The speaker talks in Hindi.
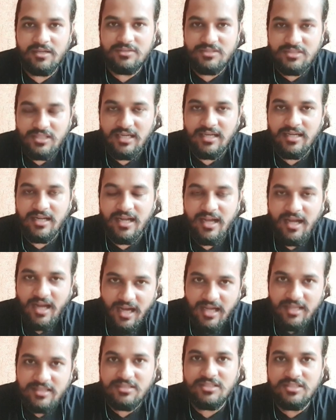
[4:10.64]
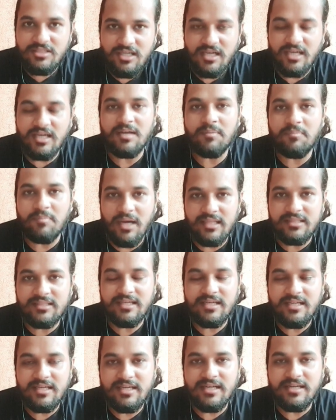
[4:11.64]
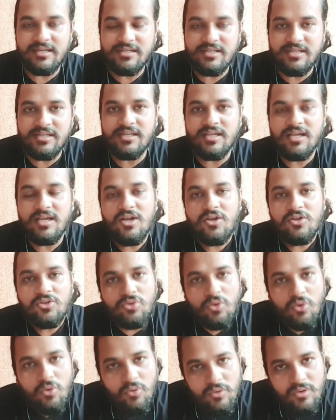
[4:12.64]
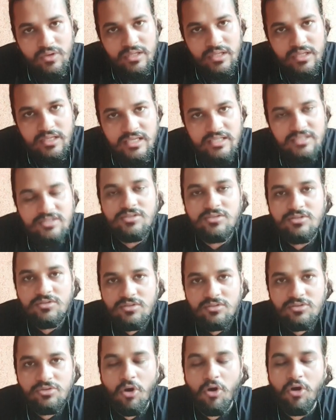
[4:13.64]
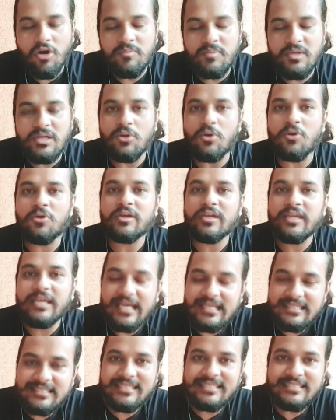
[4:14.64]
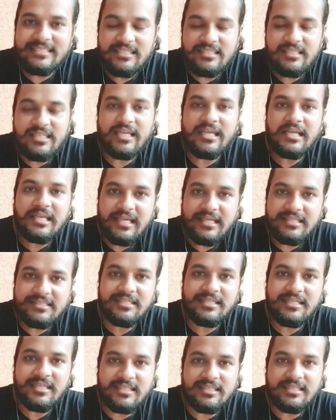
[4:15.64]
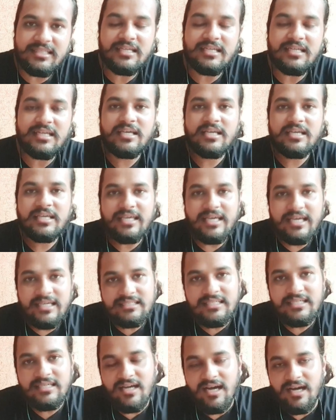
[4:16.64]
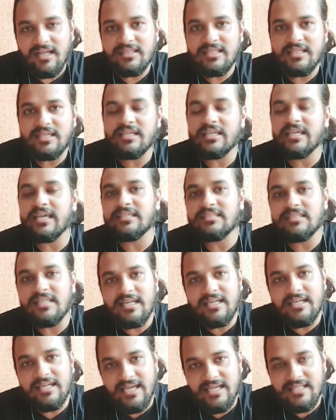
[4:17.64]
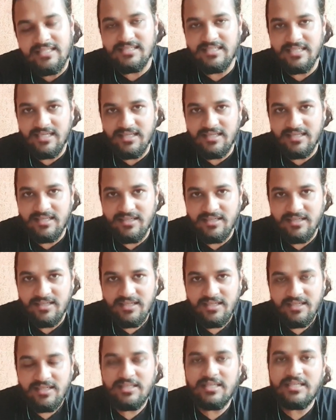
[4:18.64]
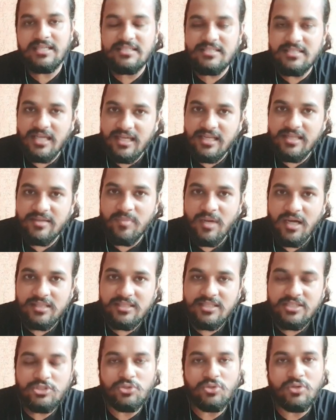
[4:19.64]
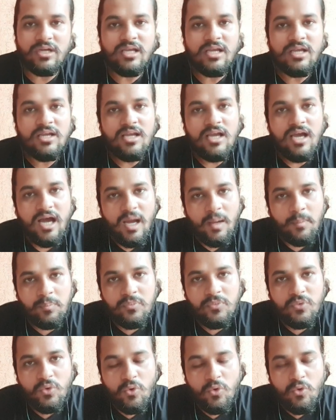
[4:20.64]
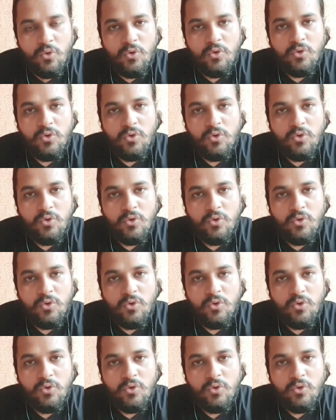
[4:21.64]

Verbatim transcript: चल रहा है आज की अगर हम बात करें करंट की तो इस दौर में लोग कैसे जीते हैं कैसे रहते हैं कैसे खाते हैं कैसा रहन सहन है ये सारी बातें जो हैं आपको